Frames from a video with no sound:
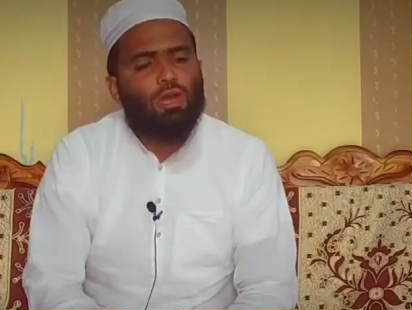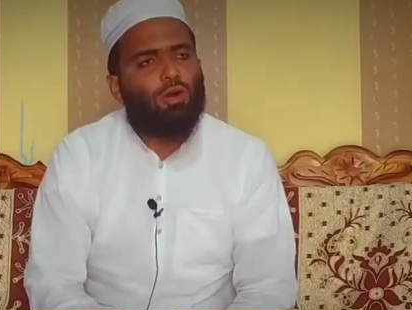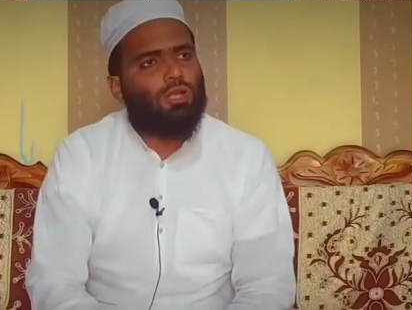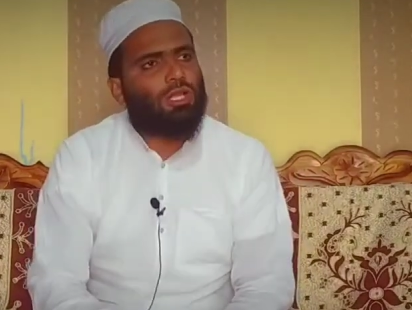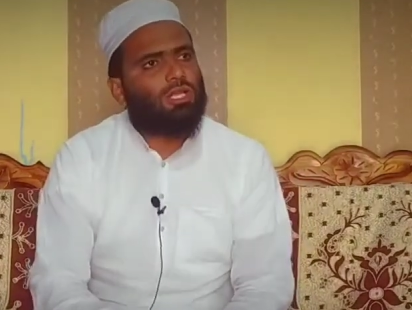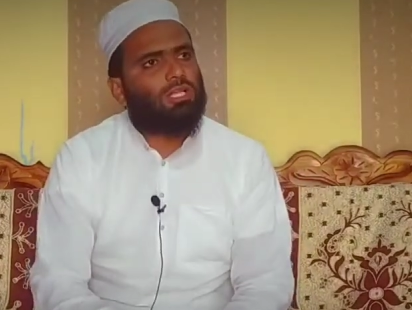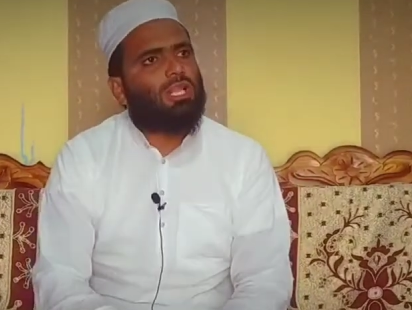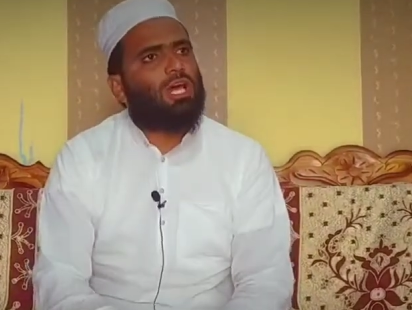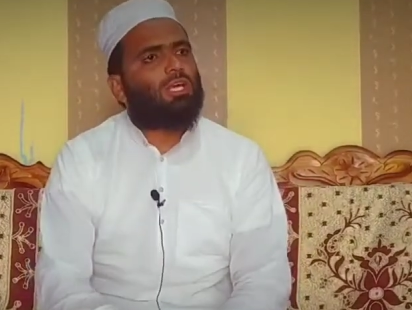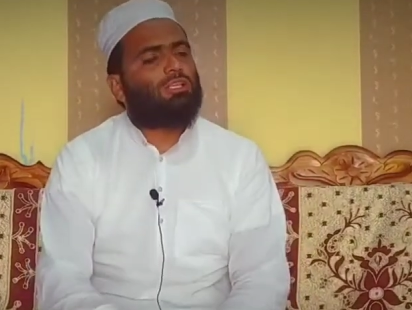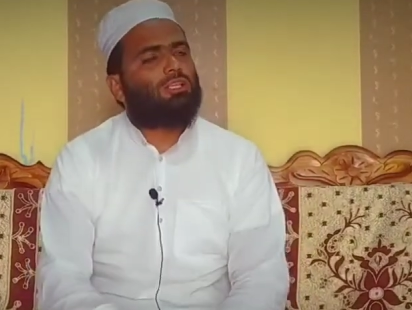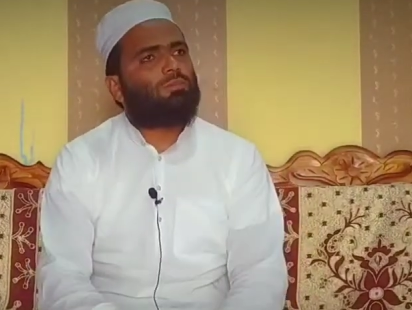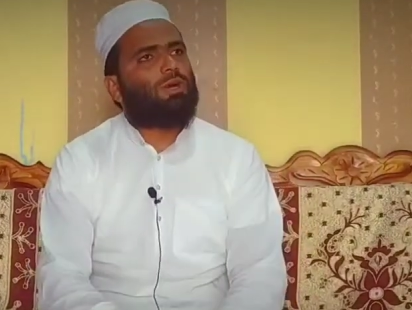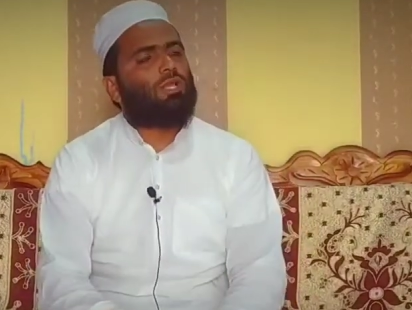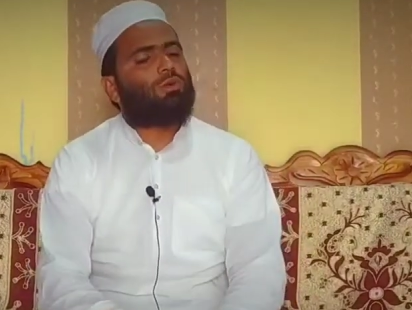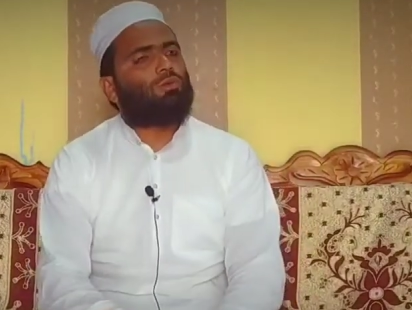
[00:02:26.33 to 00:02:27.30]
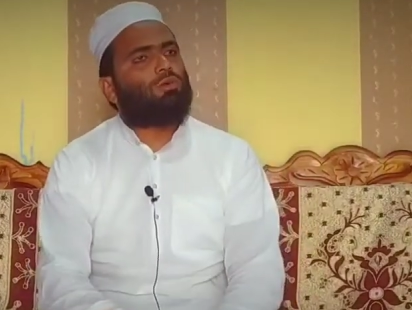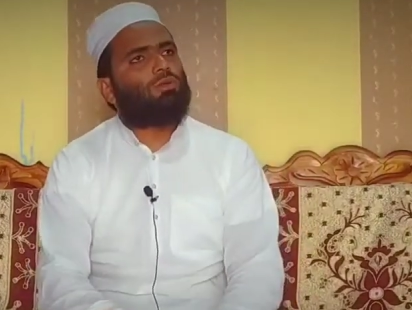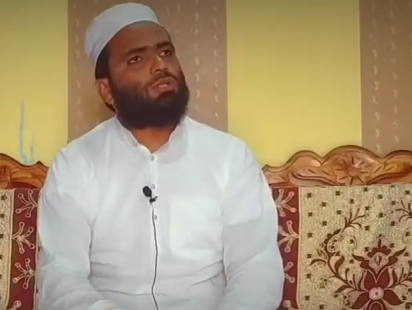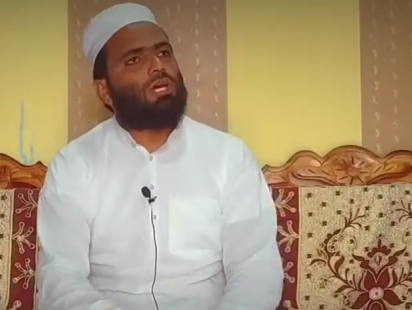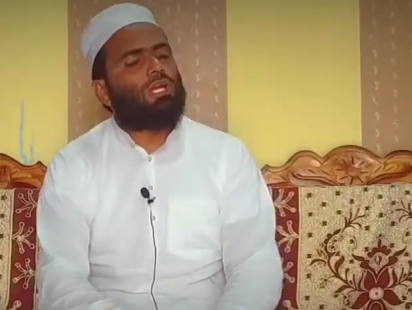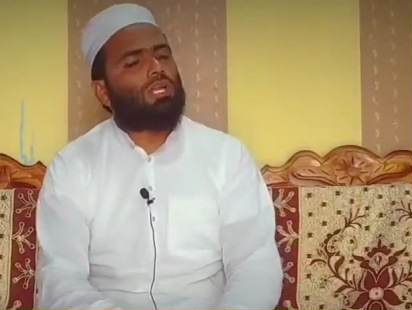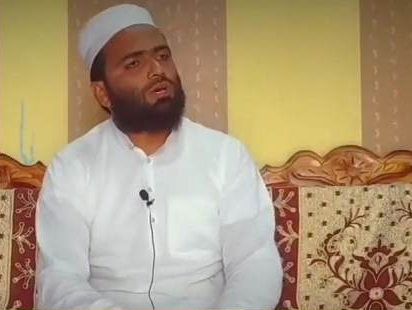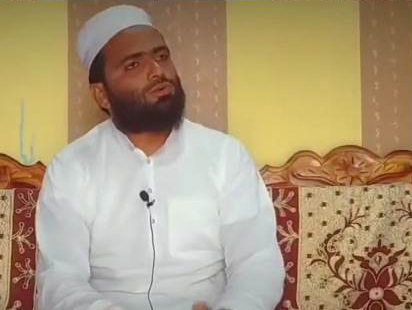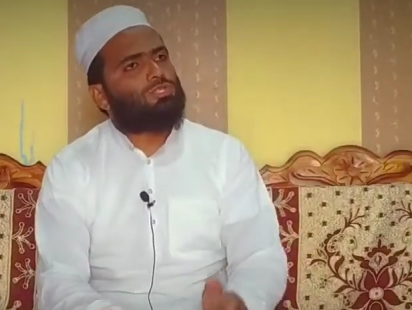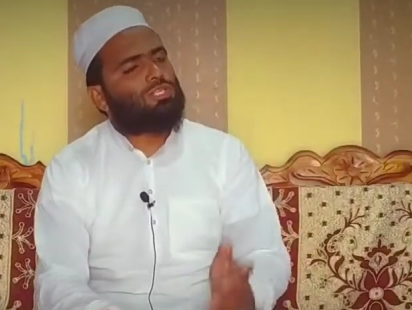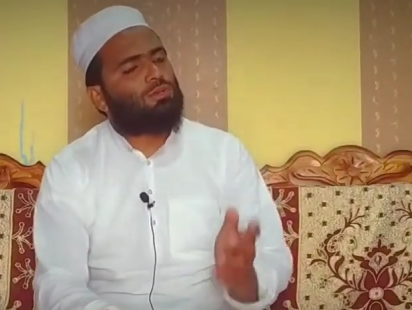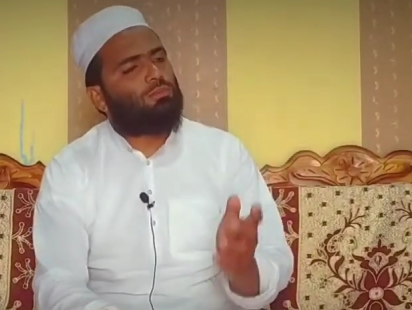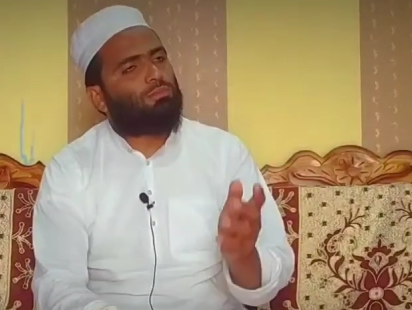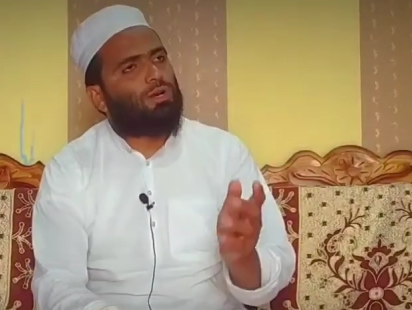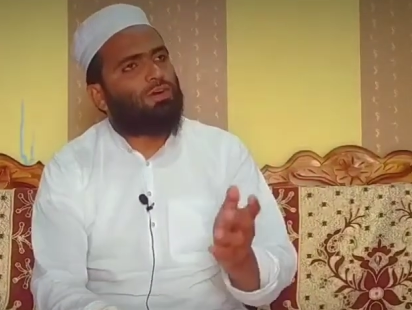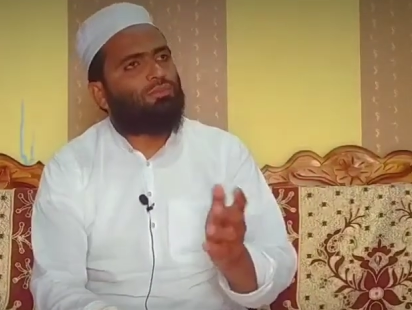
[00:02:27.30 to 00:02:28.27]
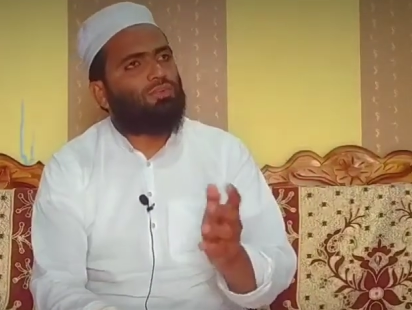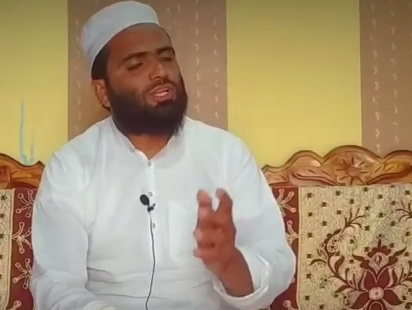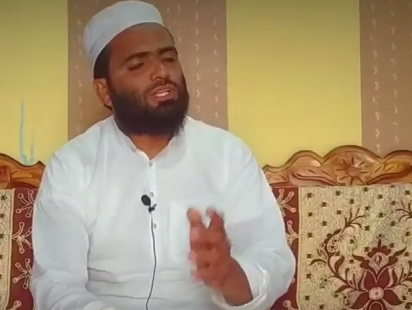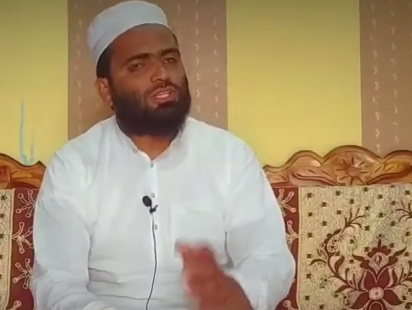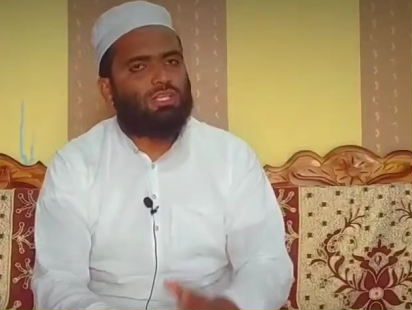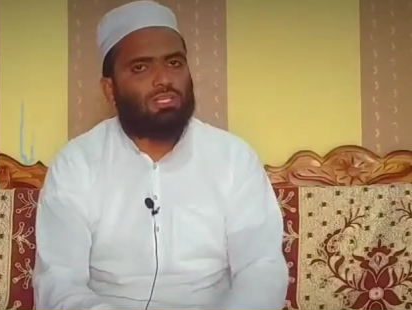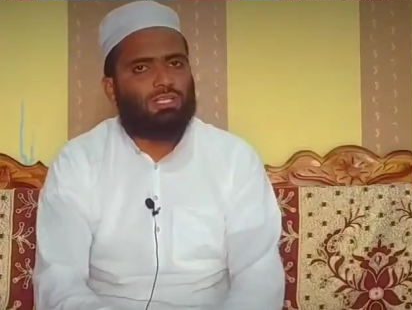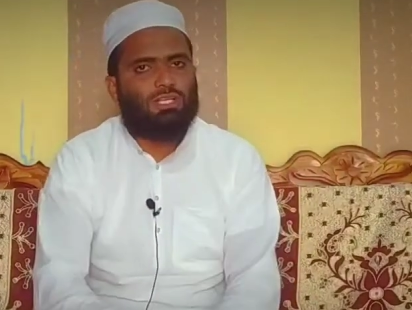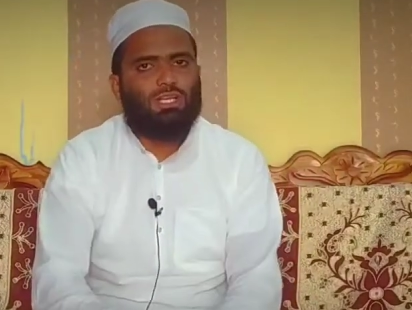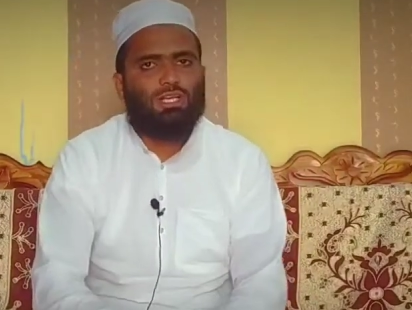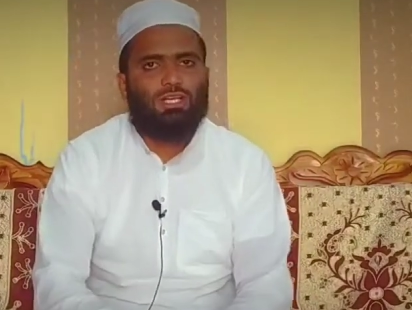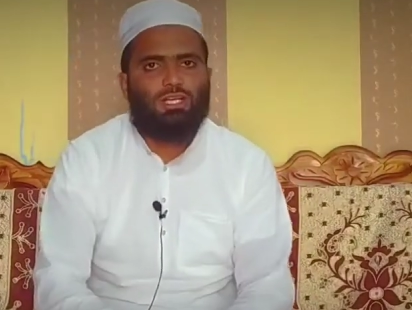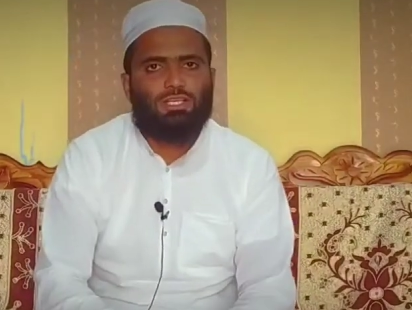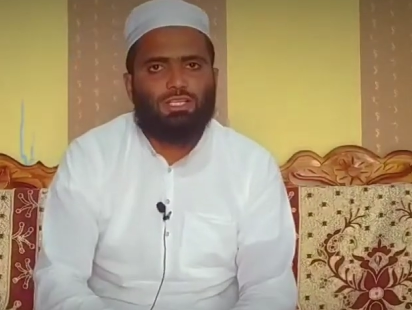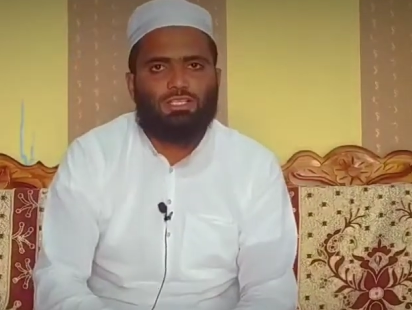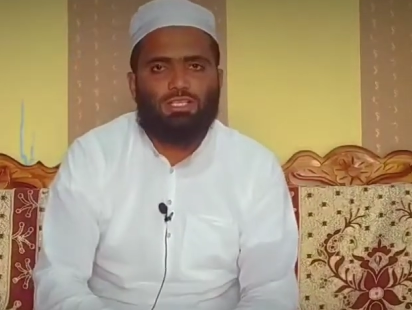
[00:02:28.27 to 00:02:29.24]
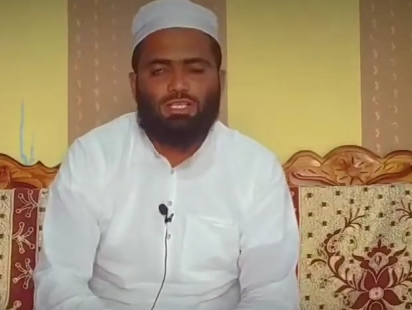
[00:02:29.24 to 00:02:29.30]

और अल्लाह तबारक ताली उसकी मगफरत करने के लिए